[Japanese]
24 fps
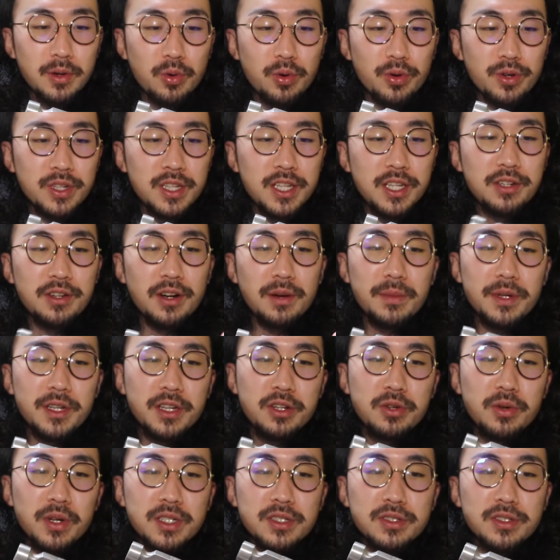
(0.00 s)
あ、こういう器具あんまり
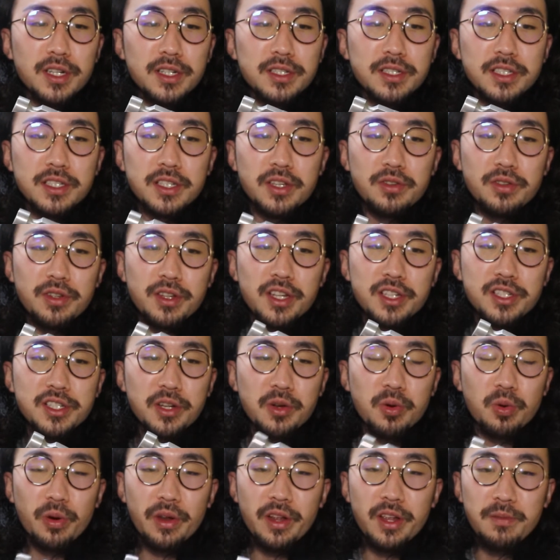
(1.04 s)
詳しくないんですけどね確か
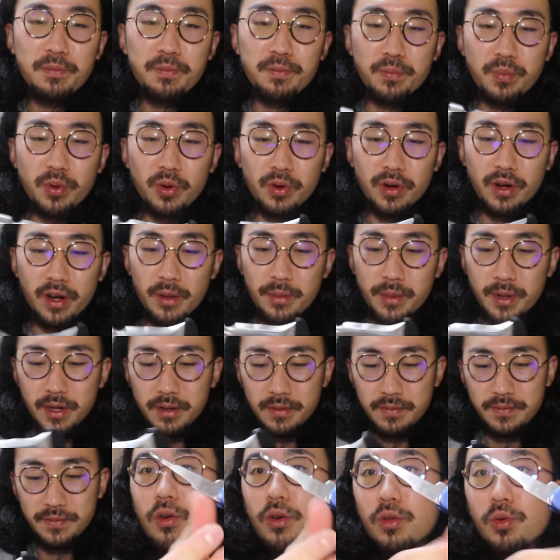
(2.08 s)
にこれ1本あれば
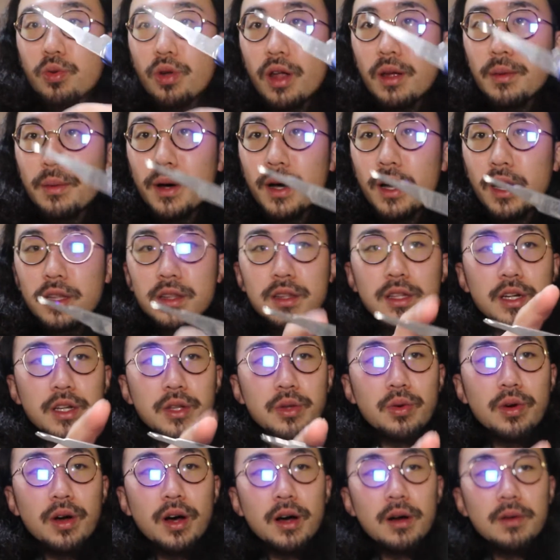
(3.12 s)
ドライバーがあったり
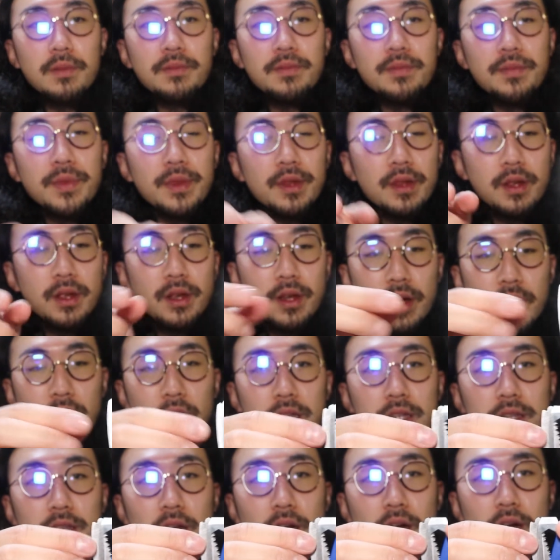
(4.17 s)
とか
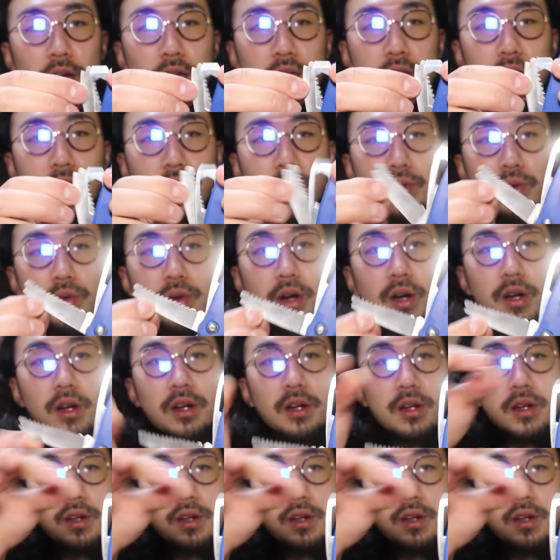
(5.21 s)
カッターがあったりとか